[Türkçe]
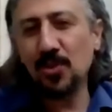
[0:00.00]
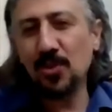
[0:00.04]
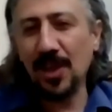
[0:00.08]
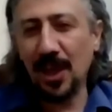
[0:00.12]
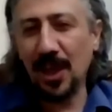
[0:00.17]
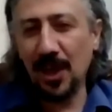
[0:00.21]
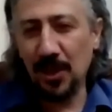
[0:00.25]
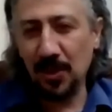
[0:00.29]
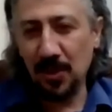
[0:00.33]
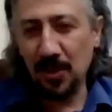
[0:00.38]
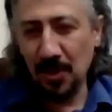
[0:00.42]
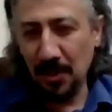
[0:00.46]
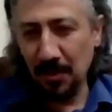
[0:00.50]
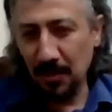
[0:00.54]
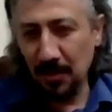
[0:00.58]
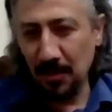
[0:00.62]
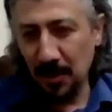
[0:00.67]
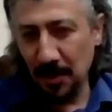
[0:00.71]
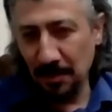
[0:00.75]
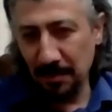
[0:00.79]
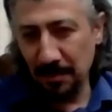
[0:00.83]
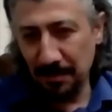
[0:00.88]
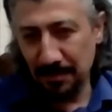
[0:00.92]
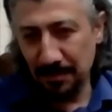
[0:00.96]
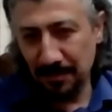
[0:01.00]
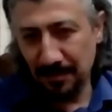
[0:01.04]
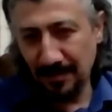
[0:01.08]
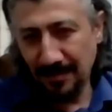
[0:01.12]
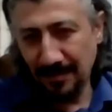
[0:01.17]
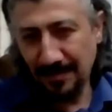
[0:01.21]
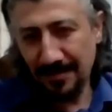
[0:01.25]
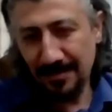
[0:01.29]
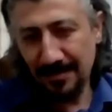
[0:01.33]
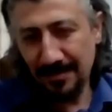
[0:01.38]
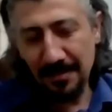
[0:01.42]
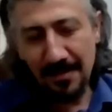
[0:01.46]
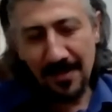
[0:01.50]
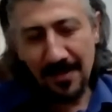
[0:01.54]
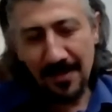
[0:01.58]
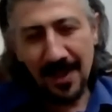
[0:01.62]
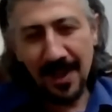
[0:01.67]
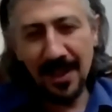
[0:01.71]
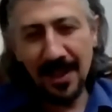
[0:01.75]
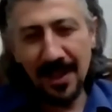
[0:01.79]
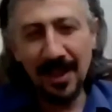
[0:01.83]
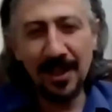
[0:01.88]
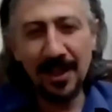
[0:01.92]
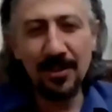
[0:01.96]
Kütahya doğumluyum.
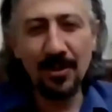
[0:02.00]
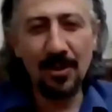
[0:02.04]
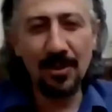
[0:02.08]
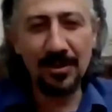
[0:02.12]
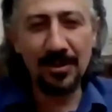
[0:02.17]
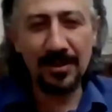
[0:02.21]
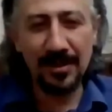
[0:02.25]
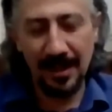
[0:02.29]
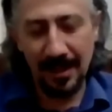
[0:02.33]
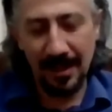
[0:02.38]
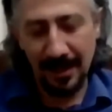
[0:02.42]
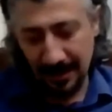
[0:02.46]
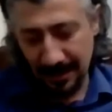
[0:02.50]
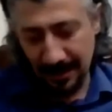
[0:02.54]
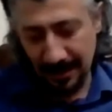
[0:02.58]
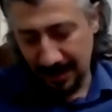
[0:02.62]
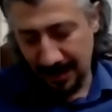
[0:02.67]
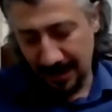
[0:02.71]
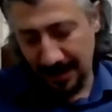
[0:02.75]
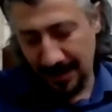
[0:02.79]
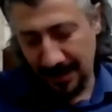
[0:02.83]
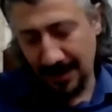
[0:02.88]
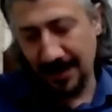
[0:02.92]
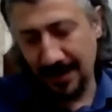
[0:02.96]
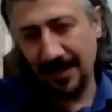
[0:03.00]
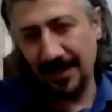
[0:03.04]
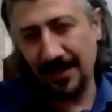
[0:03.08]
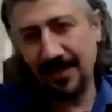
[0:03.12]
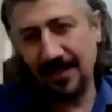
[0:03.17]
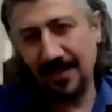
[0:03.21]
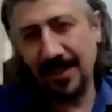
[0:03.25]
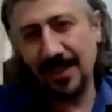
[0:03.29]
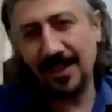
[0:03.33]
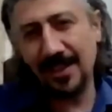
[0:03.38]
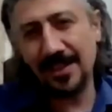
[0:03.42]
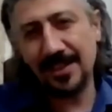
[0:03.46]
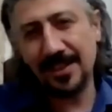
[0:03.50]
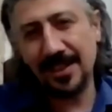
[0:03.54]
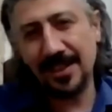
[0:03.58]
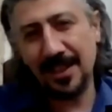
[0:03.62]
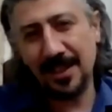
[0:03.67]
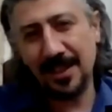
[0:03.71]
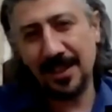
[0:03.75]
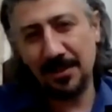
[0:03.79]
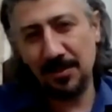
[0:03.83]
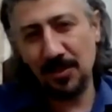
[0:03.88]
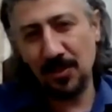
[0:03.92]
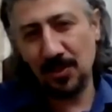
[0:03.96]
İlk orta e, ve lise
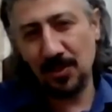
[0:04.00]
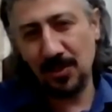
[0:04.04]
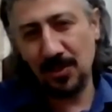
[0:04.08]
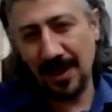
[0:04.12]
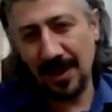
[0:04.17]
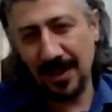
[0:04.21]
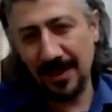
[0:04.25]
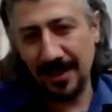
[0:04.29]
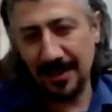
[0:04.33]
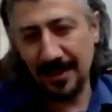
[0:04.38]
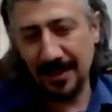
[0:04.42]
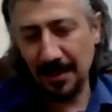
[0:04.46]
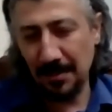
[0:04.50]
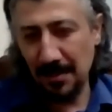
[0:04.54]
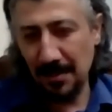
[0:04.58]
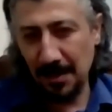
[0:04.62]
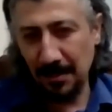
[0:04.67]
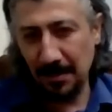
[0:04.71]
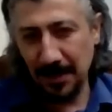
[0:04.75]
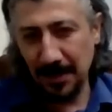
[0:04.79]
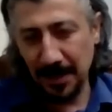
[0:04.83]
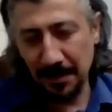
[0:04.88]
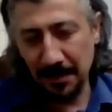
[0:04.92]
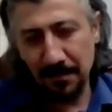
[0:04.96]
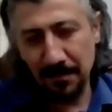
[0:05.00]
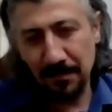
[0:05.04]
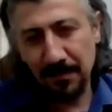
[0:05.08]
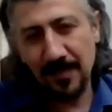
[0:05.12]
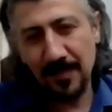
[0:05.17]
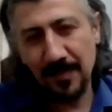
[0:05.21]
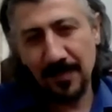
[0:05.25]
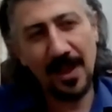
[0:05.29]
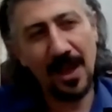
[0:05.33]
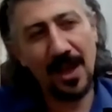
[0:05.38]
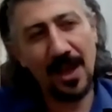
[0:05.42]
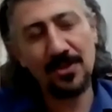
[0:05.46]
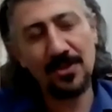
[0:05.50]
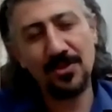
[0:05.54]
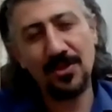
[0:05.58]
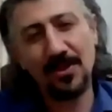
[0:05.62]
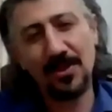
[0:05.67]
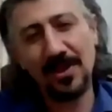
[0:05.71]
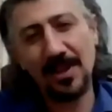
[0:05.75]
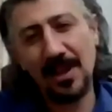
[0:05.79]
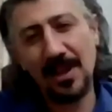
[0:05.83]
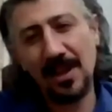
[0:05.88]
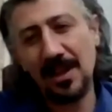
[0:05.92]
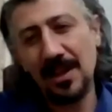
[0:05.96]
eğitimi Kütahya'da tamamladım. Daha
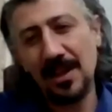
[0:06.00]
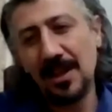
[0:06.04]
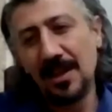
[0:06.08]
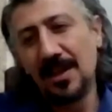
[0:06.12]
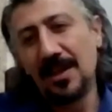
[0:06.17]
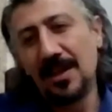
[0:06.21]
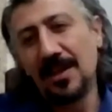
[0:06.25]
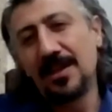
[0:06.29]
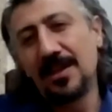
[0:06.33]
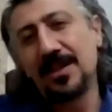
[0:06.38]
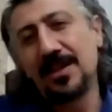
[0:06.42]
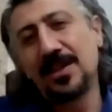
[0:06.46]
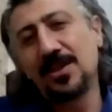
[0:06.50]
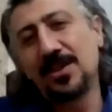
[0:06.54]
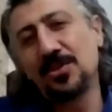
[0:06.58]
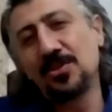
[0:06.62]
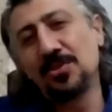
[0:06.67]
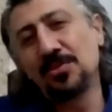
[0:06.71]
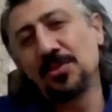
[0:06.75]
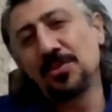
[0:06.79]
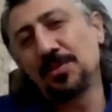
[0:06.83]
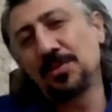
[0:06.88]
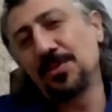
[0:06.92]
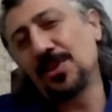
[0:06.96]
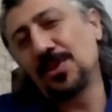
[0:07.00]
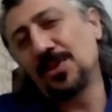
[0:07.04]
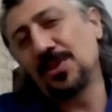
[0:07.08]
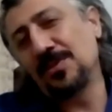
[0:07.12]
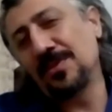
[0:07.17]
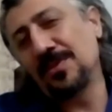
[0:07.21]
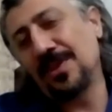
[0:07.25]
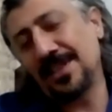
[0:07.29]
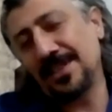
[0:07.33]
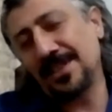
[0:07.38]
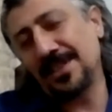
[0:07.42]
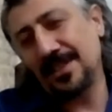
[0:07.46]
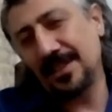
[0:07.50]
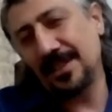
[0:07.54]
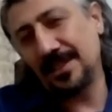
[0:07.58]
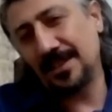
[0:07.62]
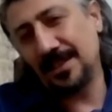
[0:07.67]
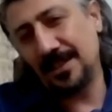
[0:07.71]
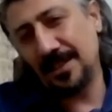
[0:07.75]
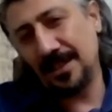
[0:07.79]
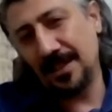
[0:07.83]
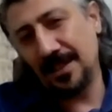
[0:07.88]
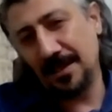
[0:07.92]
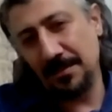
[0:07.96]
sonra e, Dumlupınar
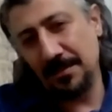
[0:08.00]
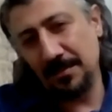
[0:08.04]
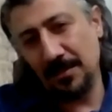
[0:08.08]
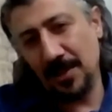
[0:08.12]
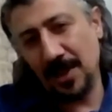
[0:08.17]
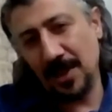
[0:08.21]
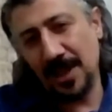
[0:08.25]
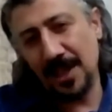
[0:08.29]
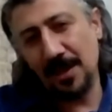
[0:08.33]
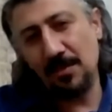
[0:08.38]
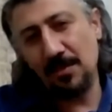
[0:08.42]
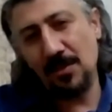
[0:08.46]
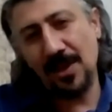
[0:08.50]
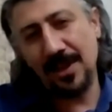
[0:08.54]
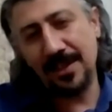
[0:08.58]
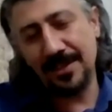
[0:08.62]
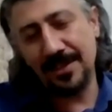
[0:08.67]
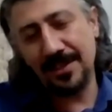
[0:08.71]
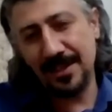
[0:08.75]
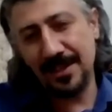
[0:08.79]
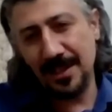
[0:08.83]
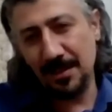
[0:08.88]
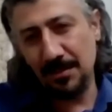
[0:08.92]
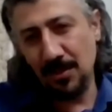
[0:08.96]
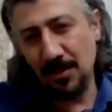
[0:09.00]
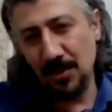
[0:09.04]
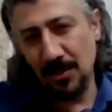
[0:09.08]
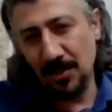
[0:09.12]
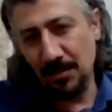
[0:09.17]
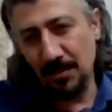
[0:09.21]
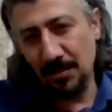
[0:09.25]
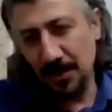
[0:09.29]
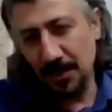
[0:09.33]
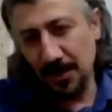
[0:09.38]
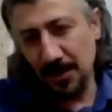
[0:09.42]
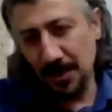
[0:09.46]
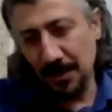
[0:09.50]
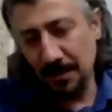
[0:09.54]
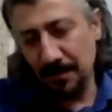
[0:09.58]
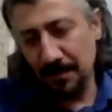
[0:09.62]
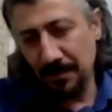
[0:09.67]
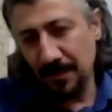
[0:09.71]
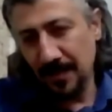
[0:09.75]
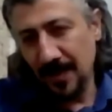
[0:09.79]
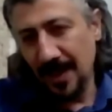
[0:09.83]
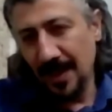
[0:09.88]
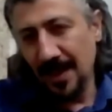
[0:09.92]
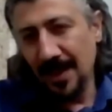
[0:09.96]
Üniversitesi Makine Mühendisliği bölümünü
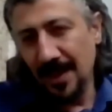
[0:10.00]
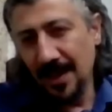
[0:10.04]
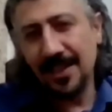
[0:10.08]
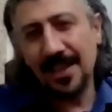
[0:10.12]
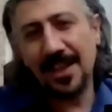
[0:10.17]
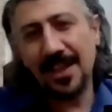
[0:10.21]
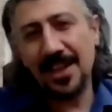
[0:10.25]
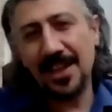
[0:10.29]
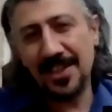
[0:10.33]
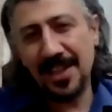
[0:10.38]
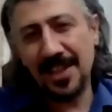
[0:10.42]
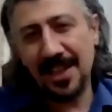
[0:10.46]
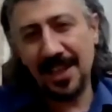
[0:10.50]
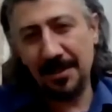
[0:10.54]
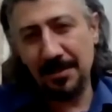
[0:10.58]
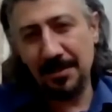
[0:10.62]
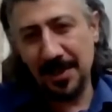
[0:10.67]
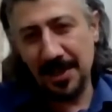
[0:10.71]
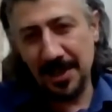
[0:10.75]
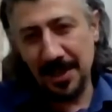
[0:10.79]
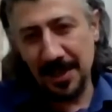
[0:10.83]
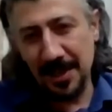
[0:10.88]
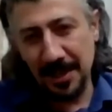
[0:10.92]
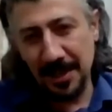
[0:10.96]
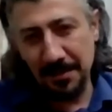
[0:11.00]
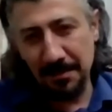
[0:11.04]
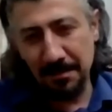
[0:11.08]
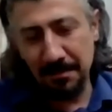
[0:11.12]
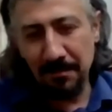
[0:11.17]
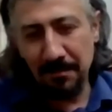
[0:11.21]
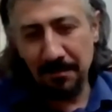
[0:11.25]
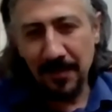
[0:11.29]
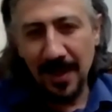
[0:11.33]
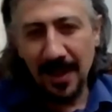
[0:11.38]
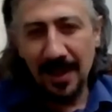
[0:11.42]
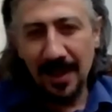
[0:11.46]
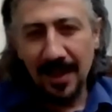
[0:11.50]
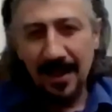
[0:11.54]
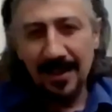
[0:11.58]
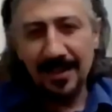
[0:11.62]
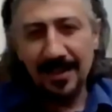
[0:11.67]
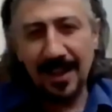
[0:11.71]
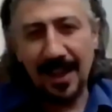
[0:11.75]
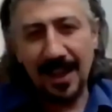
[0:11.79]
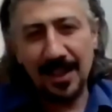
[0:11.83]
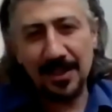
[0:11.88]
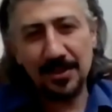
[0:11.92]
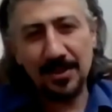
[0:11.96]
dereceyle bitirdim.
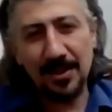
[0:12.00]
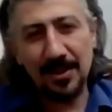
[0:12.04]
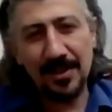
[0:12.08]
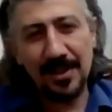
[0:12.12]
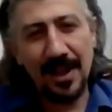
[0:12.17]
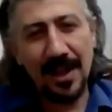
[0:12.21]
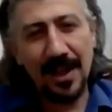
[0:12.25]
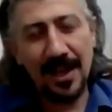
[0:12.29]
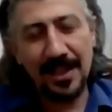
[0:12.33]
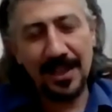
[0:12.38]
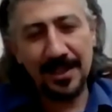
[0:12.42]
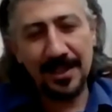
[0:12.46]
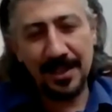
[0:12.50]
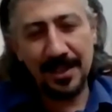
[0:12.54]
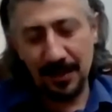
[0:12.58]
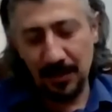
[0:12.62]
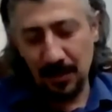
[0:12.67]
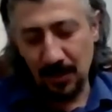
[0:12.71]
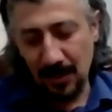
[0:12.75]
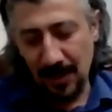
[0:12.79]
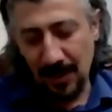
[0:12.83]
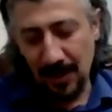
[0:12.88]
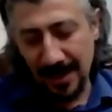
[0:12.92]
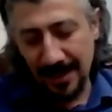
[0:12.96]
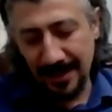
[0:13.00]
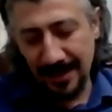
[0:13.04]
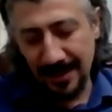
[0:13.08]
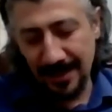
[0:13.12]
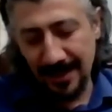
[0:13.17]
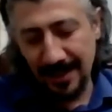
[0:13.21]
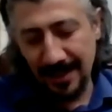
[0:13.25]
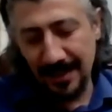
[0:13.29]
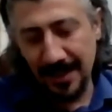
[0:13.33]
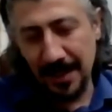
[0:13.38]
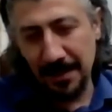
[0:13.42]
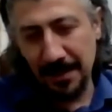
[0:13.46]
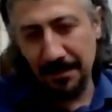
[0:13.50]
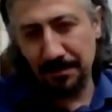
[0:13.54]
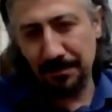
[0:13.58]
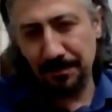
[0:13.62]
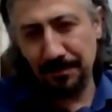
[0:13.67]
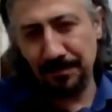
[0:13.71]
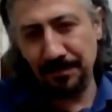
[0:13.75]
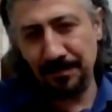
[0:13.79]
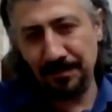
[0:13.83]
Daha sonra aynı üniversitede